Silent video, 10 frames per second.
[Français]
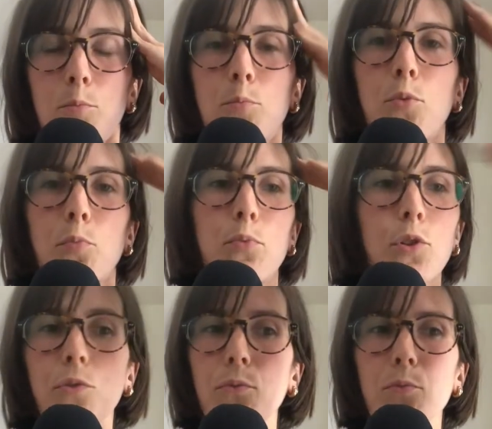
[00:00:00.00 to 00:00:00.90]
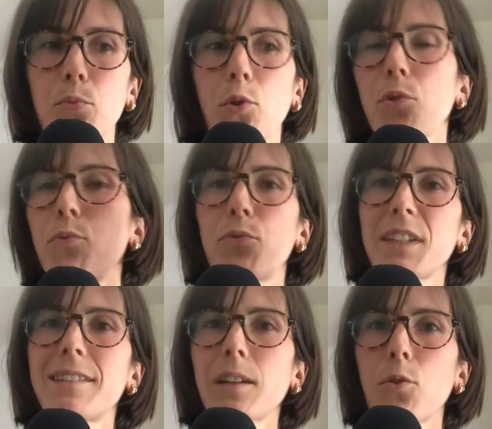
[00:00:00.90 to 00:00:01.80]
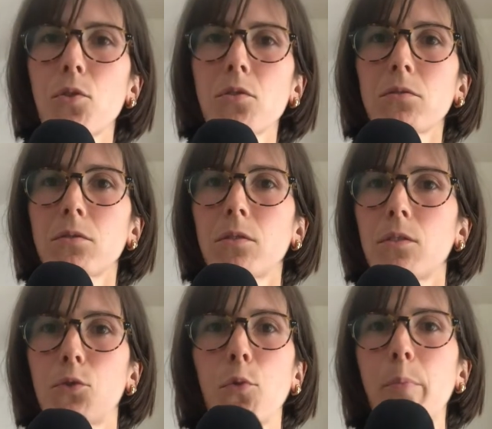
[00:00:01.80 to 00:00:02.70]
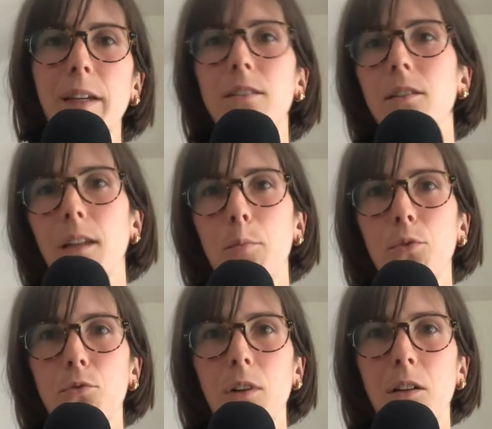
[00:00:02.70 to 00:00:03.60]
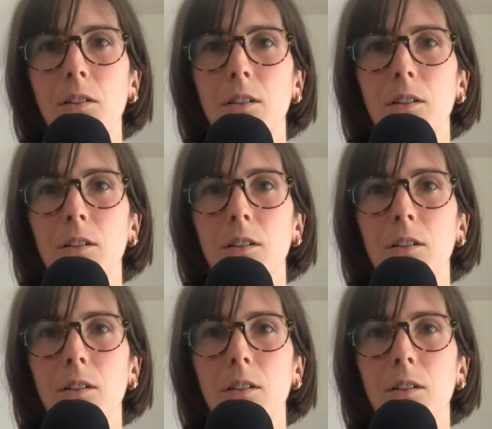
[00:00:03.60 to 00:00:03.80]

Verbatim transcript: Pour, pour, une, pour une vidéo dont personne n'a besoin.